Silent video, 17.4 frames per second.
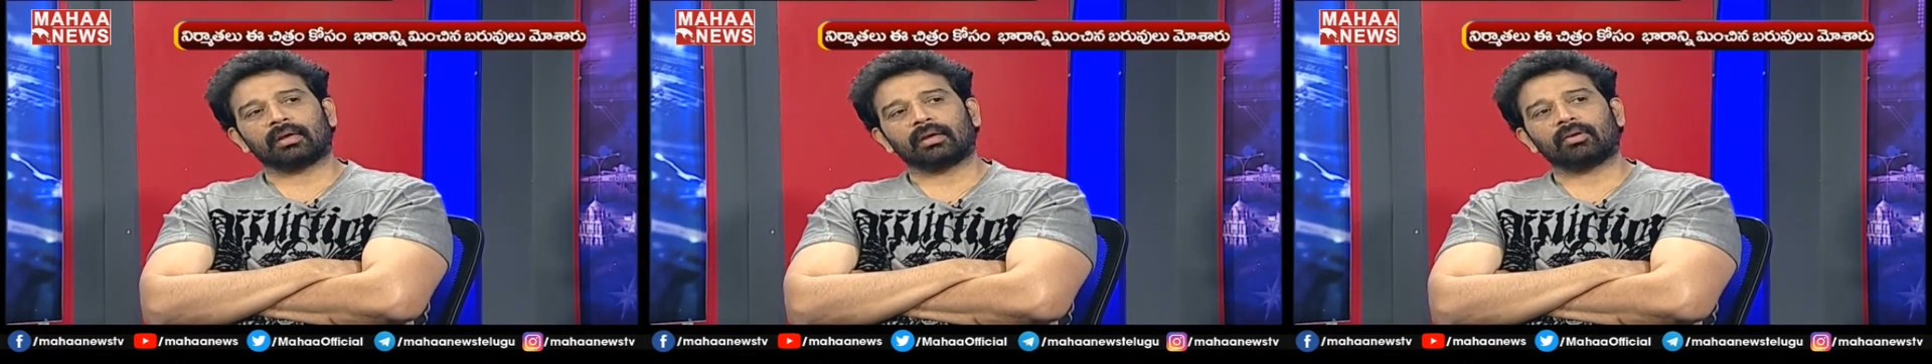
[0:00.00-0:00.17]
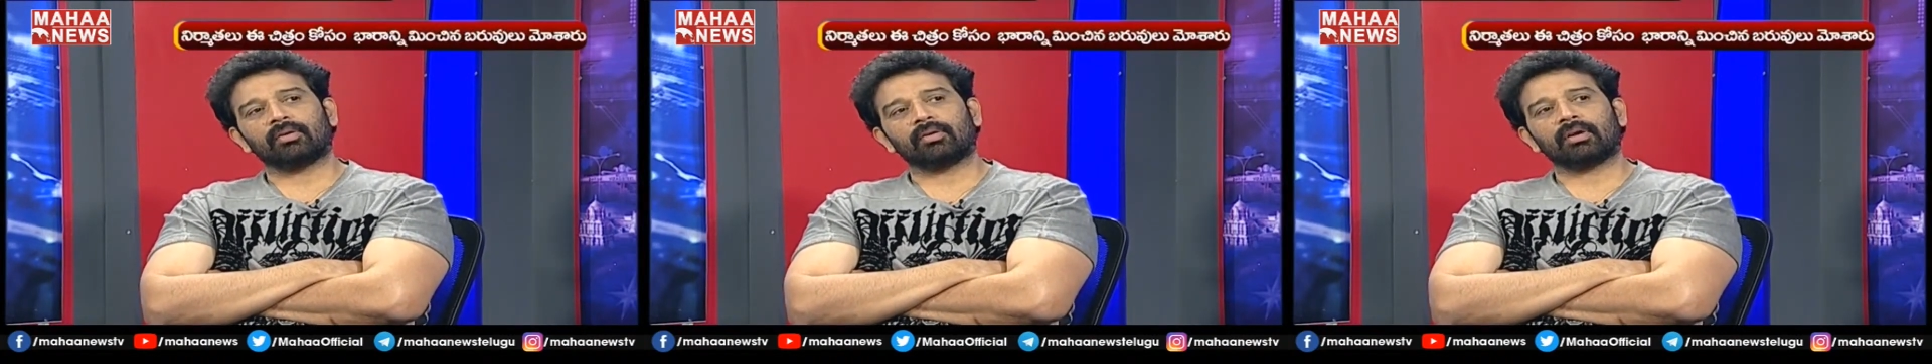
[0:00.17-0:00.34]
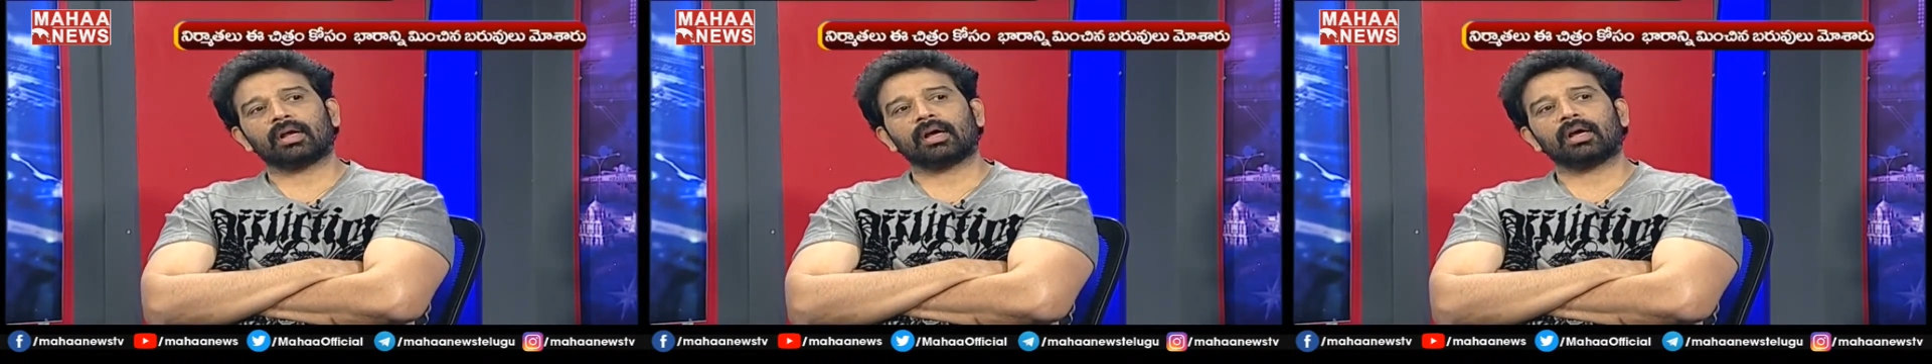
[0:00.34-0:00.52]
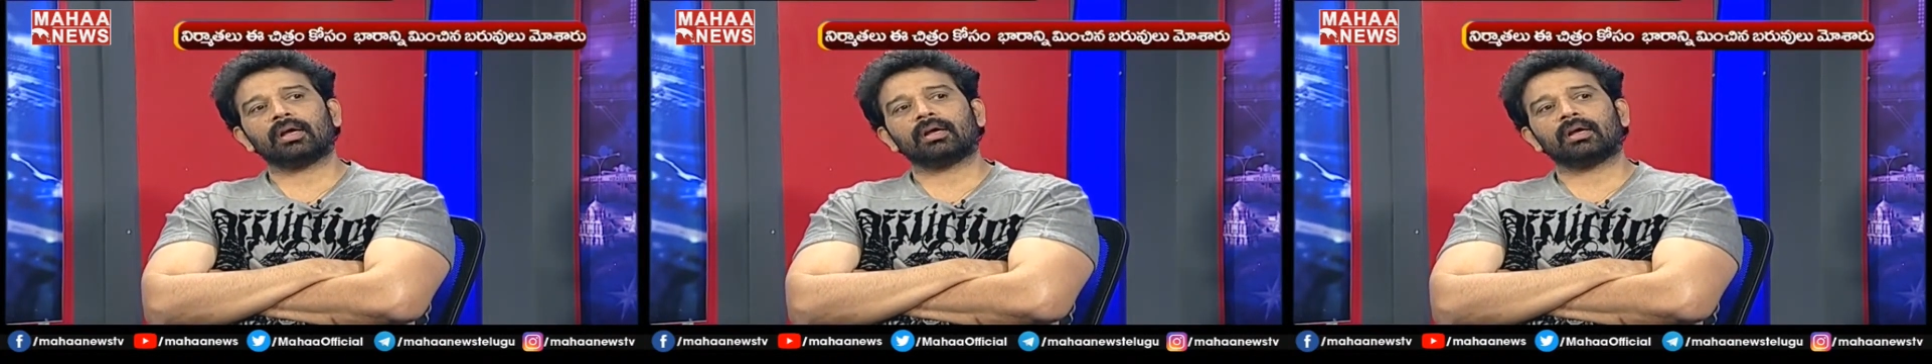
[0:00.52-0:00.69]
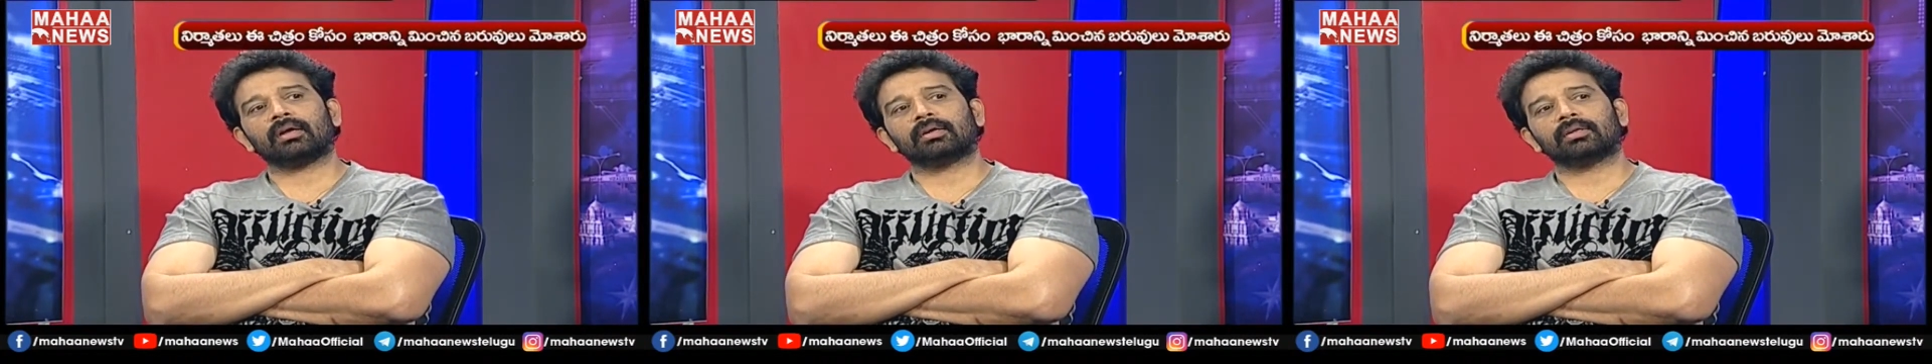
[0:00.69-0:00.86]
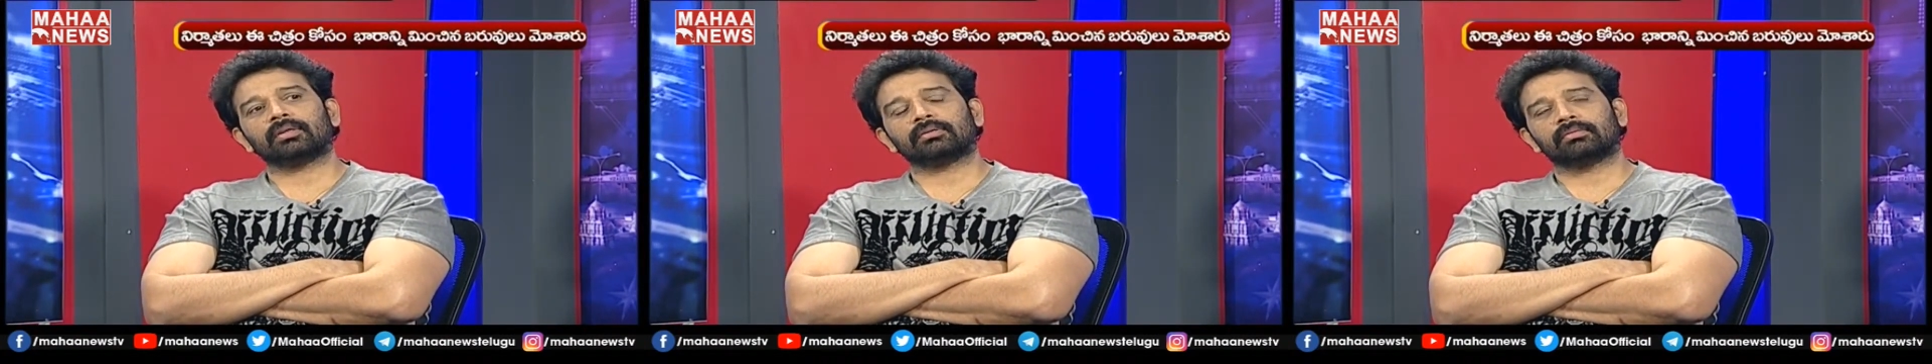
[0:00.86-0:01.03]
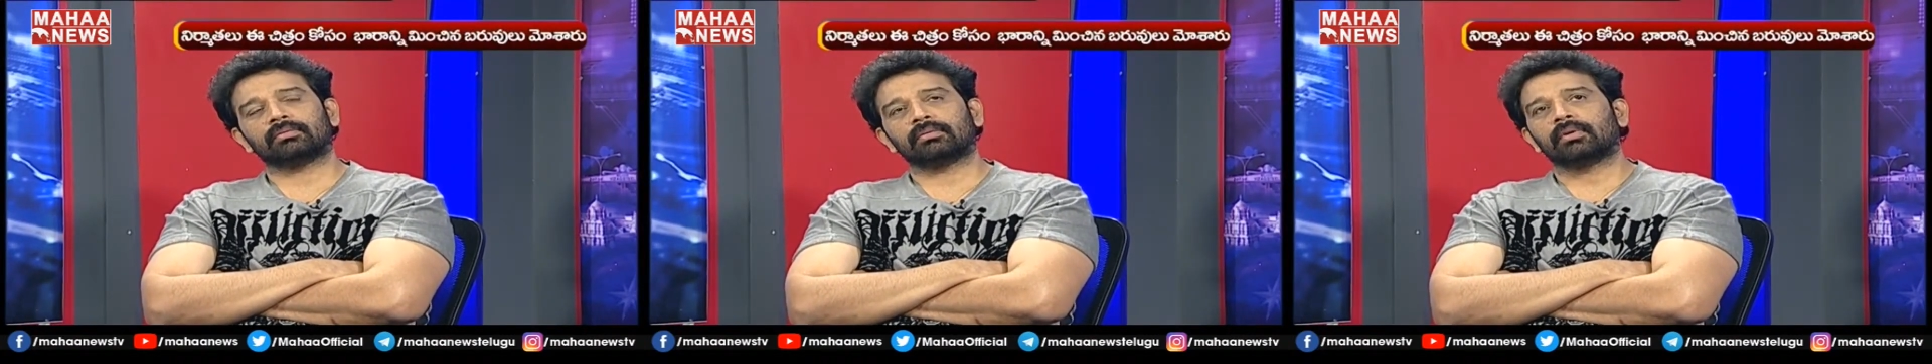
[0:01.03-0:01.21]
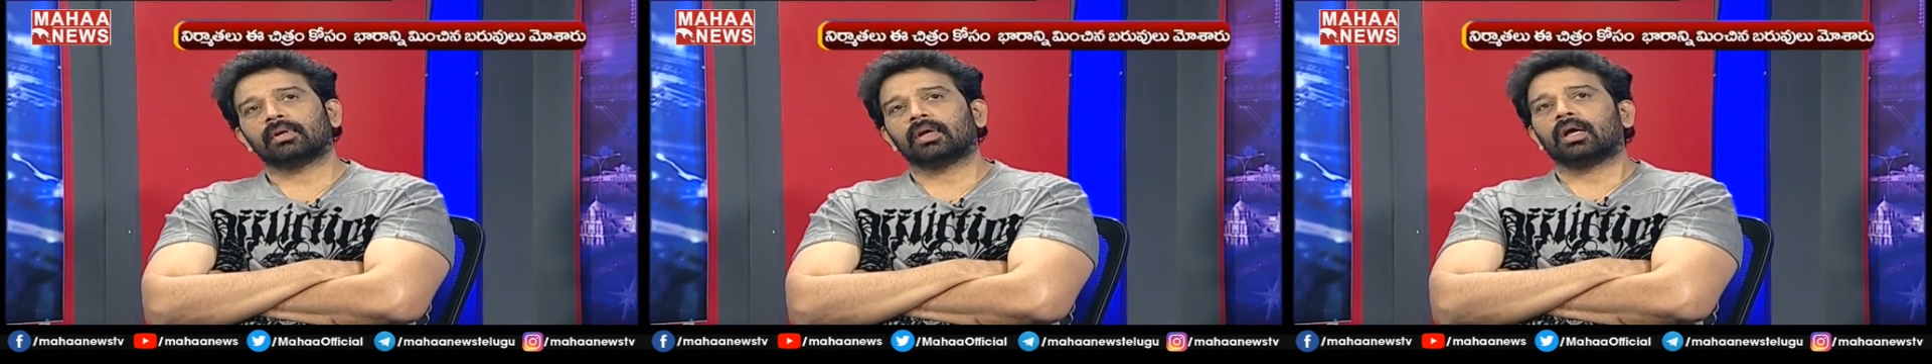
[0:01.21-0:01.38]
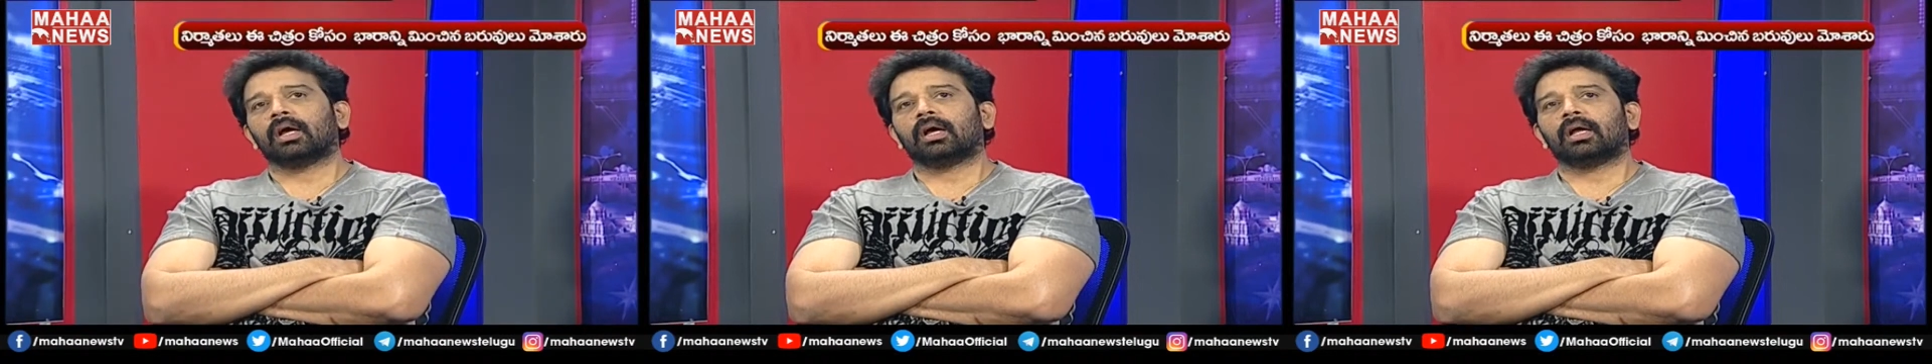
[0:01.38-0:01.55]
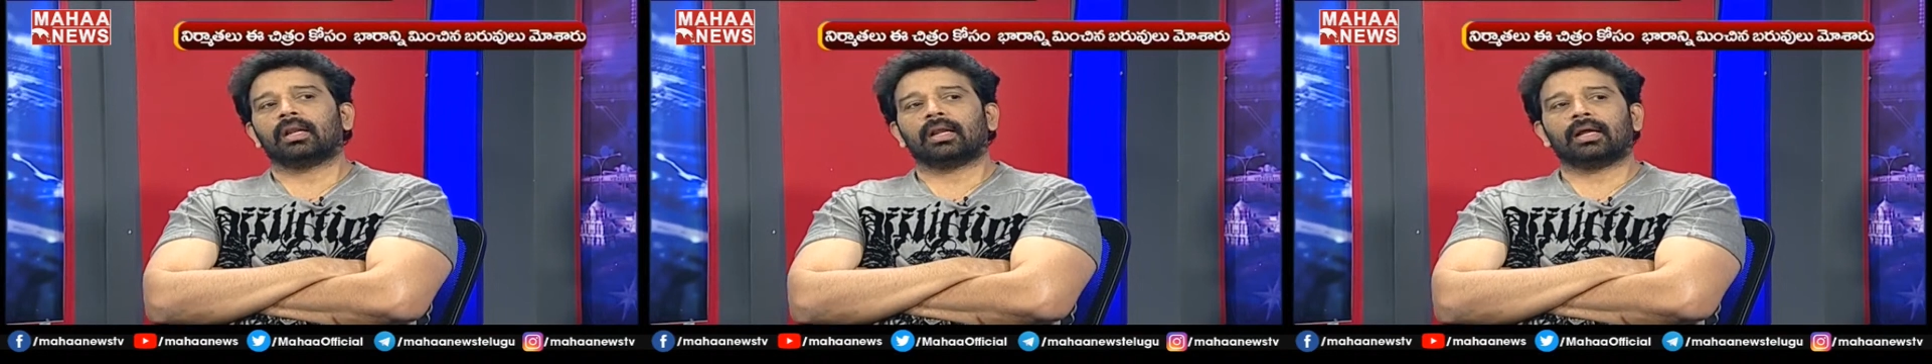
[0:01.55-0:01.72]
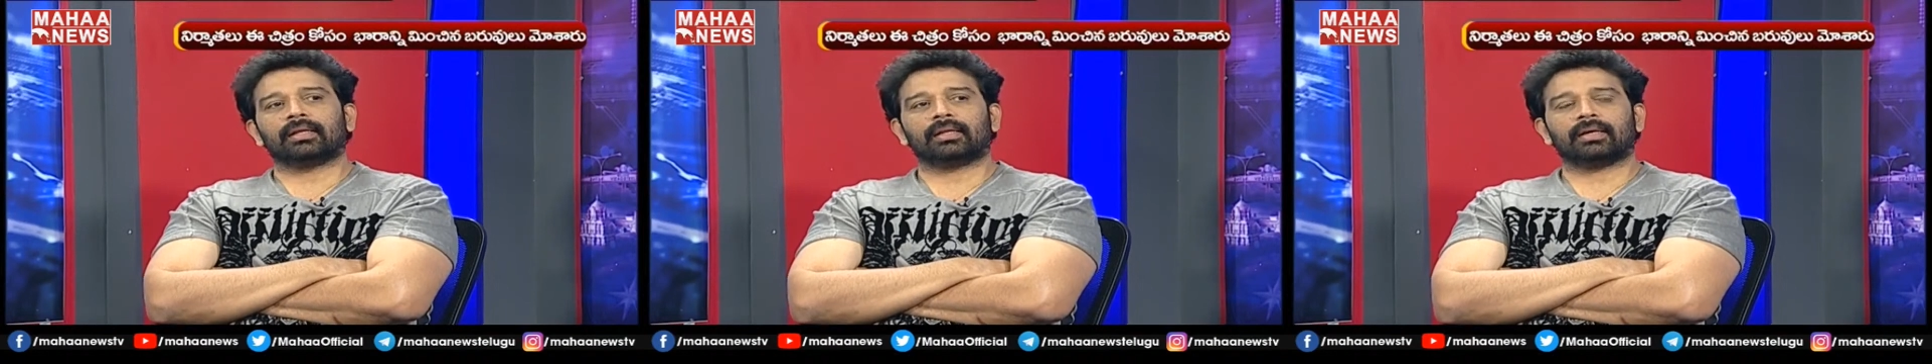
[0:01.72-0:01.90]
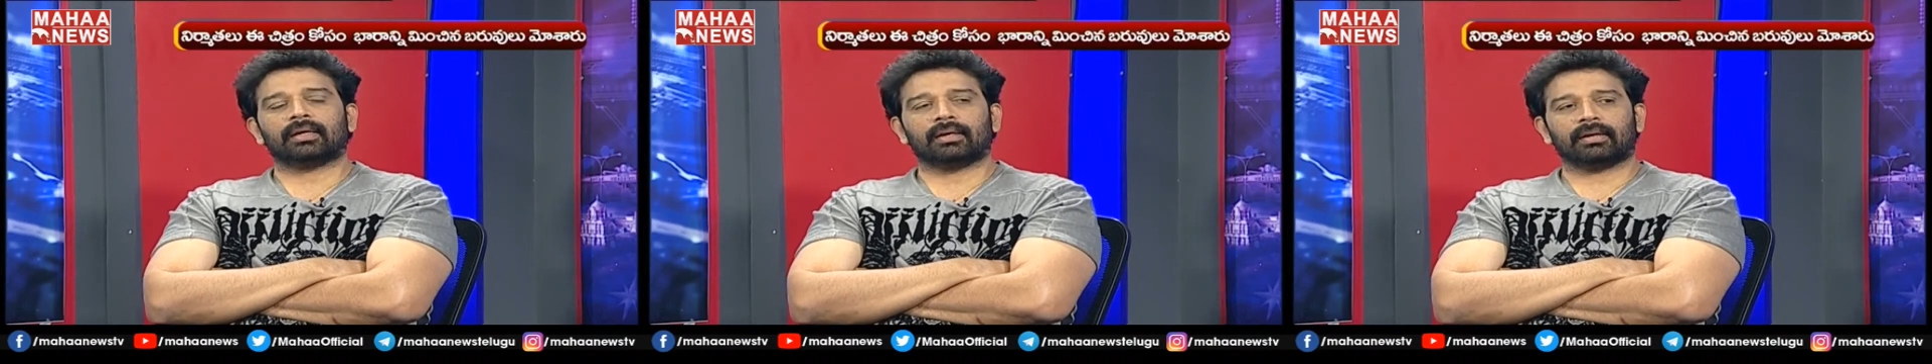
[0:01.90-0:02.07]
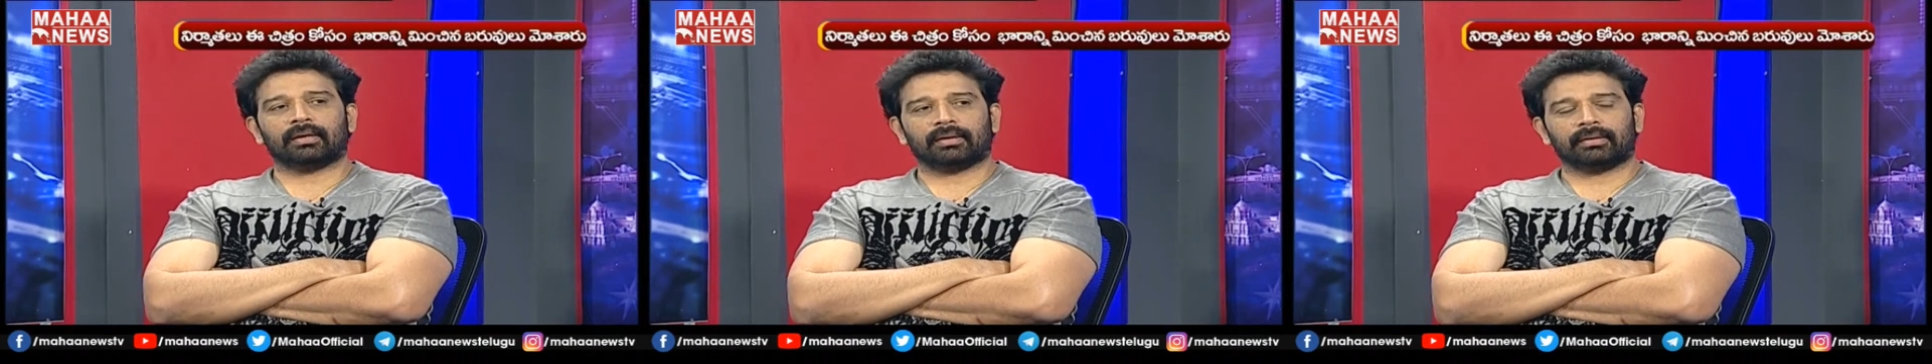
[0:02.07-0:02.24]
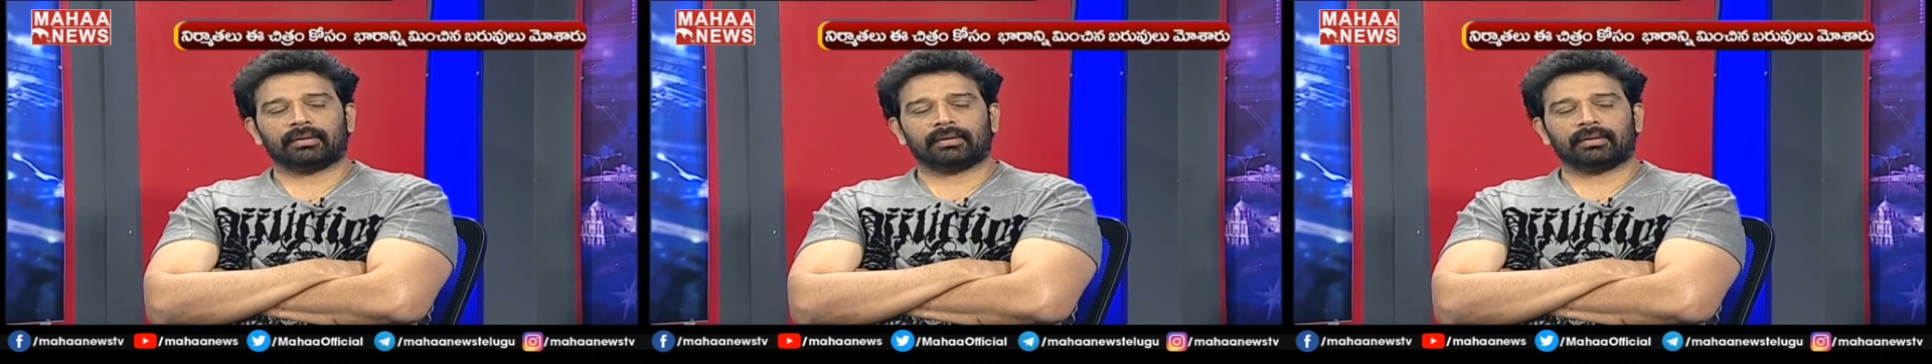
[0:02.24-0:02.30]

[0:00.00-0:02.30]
హీరోనా hmm, hmm. లేదా